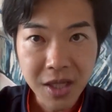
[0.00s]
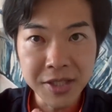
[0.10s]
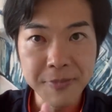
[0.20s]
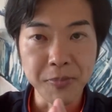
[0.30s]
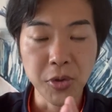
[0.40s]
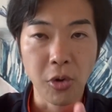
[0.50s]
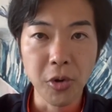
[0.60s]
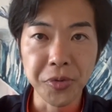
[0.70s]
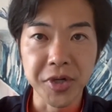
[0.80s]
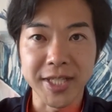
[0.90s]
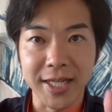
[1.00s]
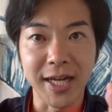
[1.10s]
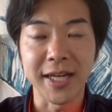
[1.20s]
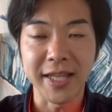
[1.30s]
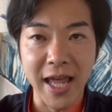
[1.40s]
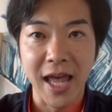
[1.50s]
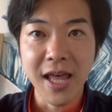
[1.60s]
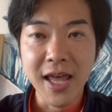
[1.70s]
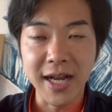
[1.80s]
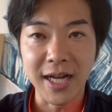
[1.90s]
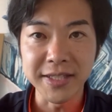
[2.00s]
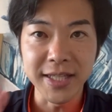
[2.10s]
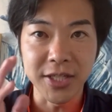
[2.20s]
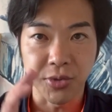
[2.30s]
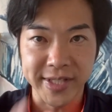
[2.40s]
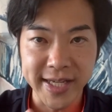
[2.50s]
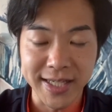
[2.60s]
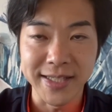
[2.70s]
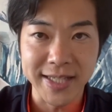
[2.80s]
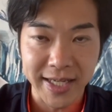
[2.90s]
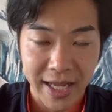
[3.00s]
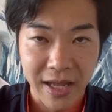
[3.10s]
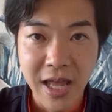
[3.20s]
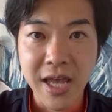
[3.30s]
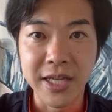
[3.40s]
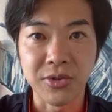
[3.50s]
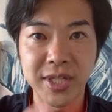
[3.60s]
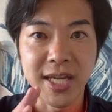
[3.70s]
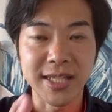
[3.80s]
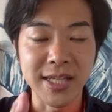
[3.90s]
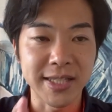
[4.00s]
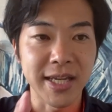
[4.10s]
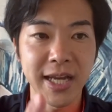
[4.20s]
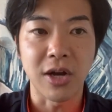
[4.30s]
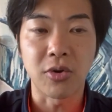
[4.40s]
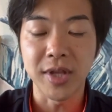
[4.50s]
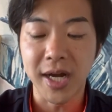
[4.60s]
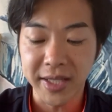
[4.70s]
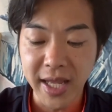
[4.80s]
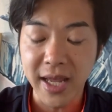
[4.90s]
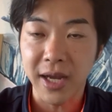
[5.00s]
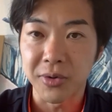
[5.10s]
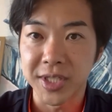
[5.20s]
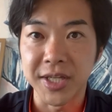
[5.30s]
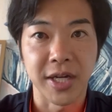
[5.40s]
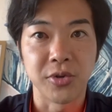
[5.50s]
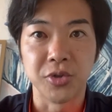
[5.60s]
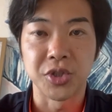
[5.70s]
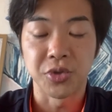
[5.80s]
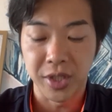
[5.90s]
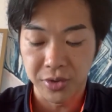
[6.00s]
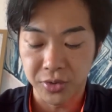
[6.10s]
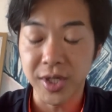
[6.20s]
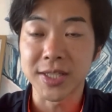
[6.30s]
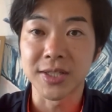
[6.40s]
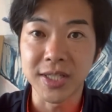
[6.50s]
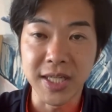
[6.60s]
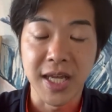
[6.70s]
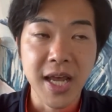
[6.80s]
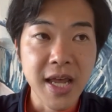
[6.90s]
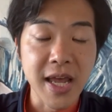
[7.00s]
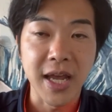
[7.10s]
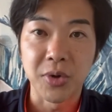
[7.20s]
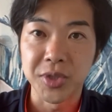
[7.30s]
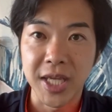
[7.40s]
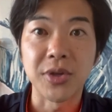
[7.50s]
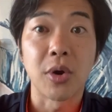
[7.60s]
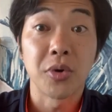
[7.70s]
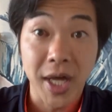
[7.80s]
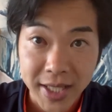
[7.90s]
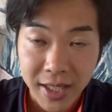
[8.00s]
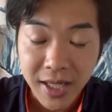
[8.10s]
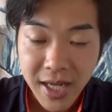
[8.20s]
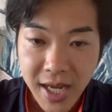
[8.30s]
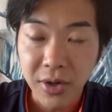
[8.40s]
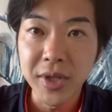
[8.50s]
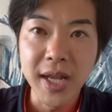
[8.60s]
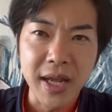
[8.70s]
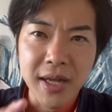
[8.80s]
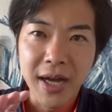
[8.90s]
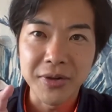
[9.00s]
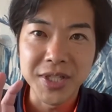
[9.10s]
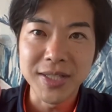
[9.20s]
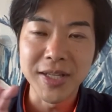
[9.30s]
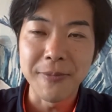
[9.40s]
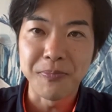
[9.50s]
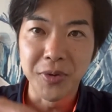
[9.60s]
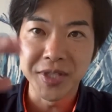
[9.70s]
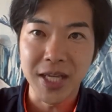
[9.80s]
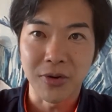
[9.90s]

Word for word: 日本の本土に先駆けて、完全な女性参政権が行われて、この1945年の9月に、この選挙が行われた。これね、実は日本全